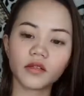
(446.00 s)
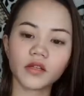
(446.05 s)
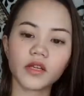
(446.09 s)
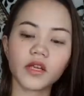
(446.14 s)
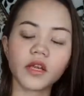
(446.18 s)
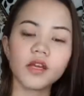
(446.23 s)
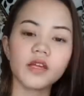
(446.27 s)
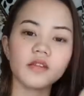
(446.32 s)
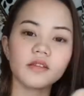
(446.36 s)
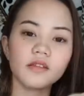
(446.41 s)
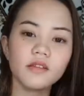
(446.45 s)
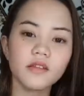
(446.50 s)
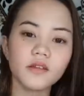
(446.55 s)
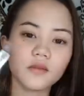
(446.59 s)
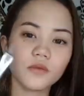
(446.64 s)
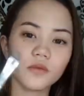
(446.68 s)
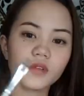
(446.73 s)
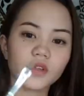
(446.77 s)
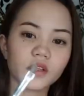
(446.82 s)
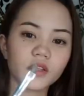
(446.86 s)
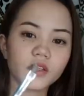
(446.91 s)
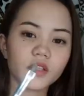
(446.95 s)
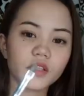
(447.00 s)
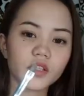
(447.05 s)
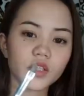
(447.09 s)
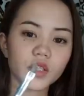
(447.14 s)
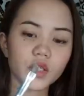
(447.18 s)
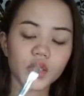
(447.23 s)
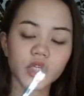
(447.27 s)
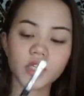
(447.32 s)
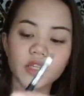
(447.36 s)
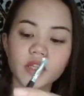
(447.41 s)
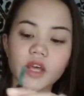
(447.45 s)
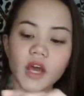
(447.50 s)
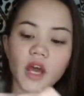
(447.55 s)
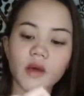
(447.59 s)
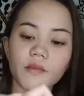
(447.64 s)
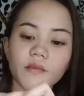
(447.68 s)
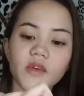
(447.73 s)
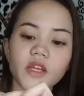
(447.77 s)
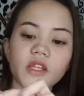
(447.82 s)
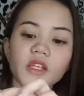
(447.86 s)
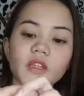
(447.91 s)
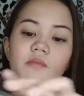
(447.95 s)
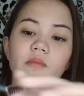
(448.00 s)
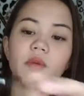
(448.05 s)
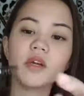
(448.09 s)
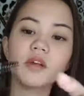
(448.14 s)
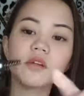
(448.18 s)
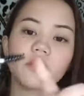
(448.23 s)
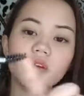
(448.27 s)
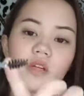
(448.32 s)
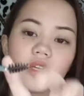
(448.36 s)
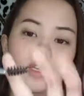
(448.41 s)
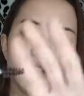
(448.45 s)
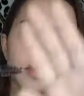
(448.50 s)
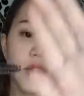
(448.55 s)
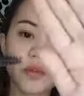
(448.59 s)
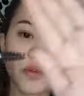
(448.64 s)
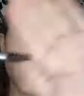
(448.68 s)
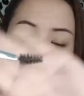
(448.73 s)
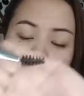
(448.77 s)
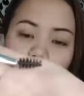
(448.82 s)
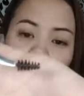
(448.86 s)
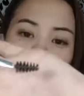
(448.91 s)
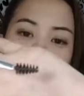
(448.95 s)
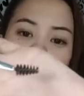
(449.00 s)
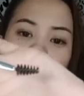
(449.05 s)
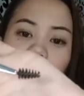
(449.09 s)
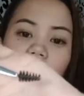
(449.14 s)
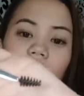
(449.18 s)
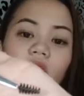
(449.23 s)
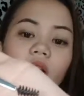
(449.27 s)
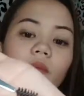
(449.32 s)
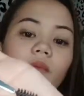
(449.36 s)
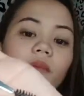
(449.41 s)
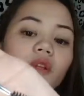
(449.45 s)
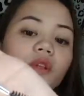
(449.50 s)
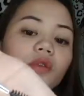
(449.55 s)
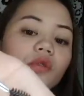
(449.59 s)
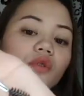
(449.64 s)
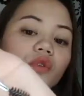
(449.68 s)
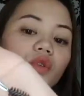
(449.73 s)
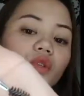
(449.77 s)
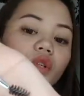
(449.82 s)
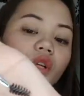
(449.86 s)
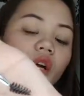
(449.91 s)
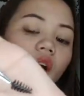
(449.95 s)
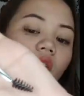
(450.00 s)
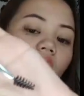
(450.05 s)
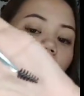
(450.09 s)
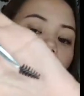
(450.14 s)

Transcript: Kaya hindi ko na din siya ginamit. Pero ito, ginamit ko siya